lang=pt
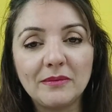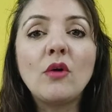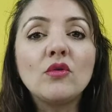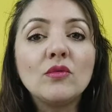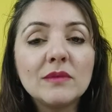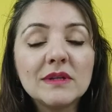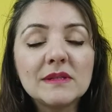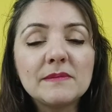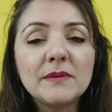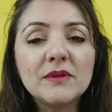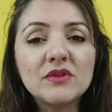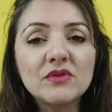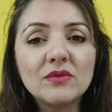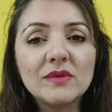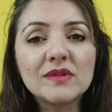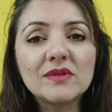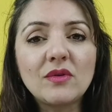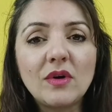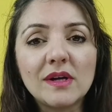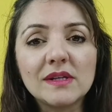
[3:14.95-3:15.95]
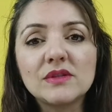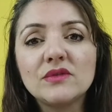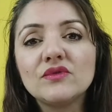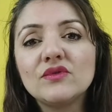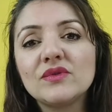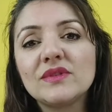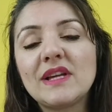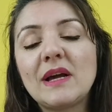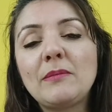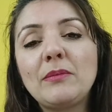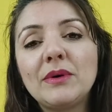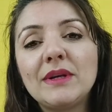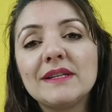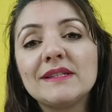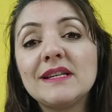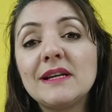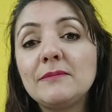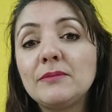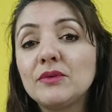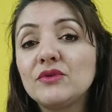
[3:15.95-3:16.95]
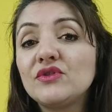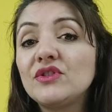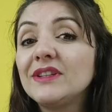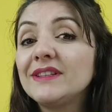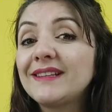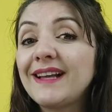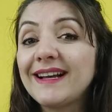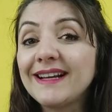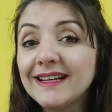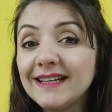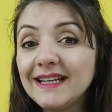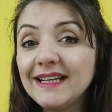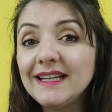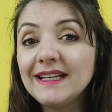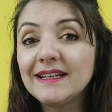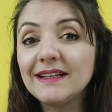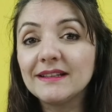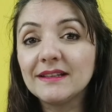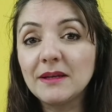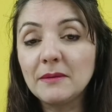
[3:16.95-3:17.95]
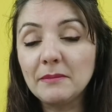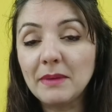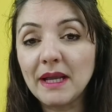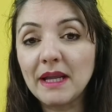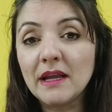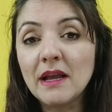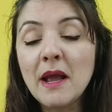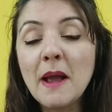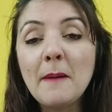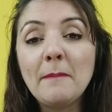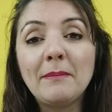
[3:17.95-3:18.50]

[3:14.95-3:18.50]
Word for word: Algumas pessoas gostam de usar, por exemplo, tinta acrílica também,